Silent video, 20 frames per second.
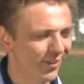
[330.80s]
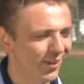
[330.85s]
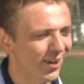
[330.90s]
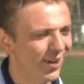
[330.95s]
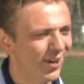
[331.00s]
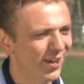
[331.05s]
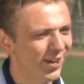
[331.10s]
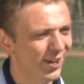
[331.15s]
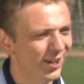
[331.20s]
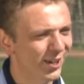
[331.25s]

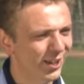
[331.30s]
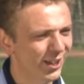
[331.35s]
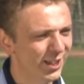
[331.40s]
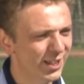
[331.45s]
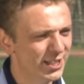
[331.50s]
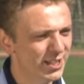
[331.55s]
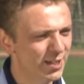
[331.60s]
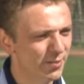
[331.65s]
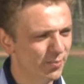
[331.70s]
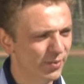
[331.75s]
А
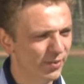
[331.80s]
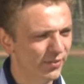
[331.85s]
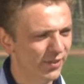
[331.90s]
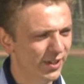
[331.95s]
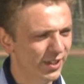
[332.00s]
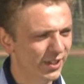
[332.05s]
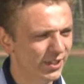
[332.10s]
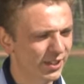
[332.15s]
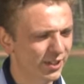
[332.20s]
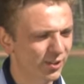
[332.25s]
если
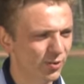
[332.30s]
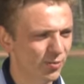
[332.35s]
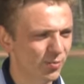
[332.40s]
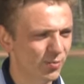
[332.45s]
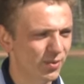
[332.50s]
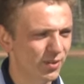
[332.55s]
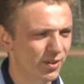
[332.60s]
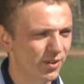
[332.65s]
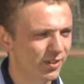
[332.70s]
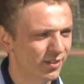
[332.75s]
поговорить о
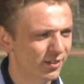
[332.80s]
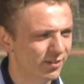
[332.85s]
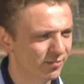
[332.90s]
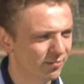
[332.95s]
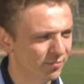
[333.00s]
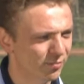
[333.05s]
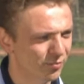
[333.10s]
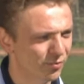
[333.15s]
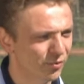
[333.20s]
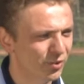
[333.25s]
том, э,
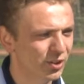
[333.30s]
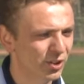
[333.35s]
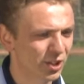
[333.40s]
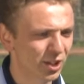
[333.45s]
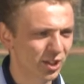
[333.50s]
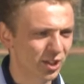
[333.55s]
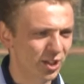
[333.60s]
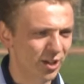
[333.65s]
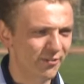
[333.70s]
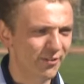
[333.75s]
вы
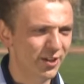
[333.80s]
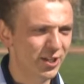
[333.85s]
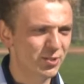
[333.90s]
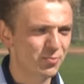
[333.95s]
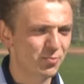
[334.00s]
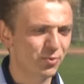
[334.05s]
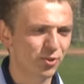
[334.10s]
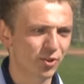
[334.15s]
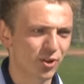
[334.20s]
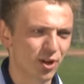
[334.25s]
тренировались
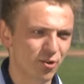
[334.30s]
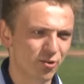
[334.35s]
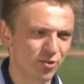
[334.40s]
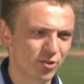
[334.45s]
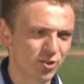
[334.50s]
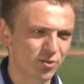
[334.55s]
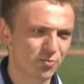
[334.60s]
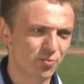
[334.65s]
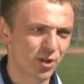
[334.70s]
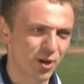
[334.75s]
под
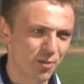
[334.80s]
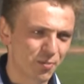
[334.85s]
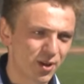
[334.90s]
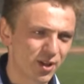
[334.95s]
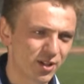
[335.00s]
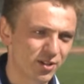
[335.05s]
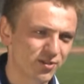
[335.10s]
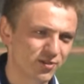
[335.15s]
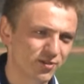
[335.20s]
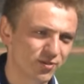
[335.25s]
руководством
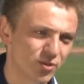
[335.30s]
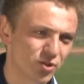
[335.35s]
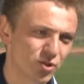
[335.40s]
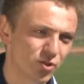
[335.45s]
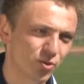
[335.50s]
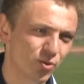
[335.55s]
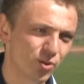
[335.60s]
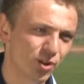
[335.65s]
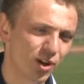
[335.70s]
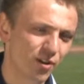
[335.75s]
Романцева,
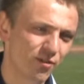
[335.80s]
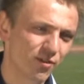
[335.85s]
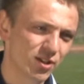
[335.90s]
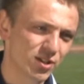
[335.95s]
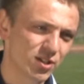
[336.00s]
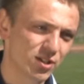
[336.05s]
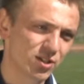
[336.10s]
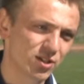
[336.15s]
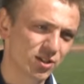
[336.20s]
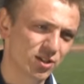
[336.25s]
что для вас